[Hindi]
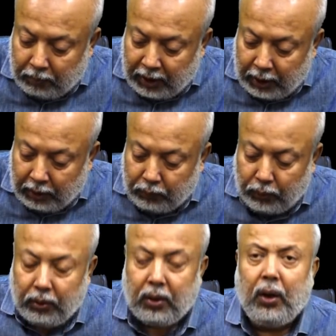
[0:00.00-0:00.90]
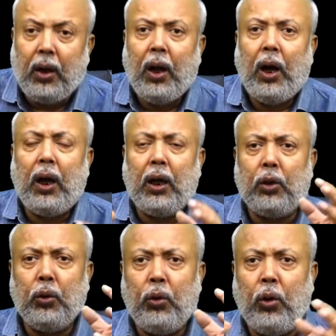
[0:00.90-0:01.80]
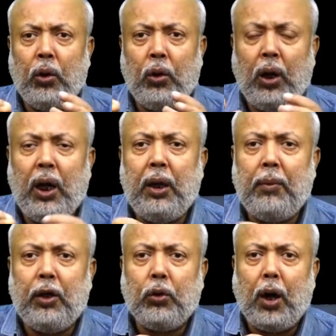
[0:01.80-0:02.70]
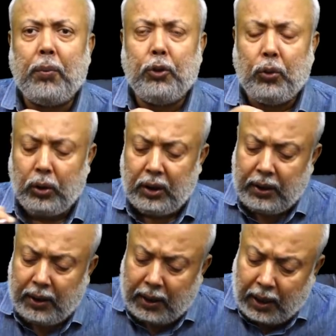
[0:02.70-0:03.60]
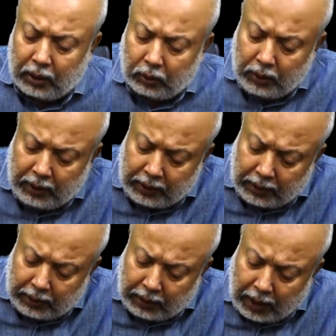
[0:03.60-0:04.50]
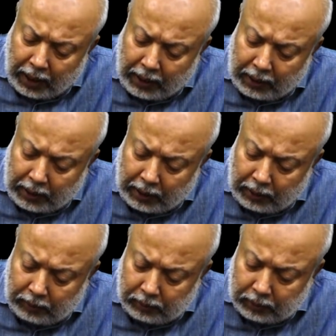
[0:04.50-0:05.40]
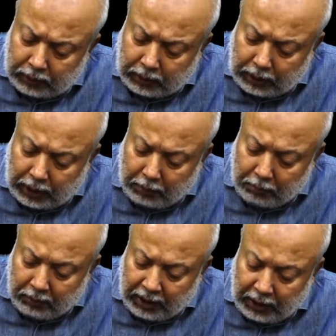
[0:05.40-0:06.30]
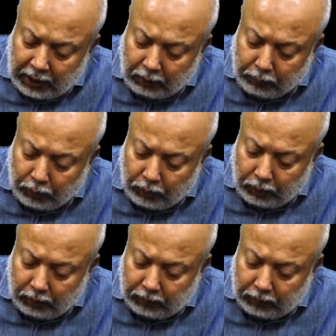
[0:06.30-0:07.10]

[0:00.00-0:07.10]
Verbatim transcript: मीनिंगफुल अगर दोनों एलिमेंट को आप जोड़ दीजिएगा तो ये निकल कर आएगा कि मीनिंगफुल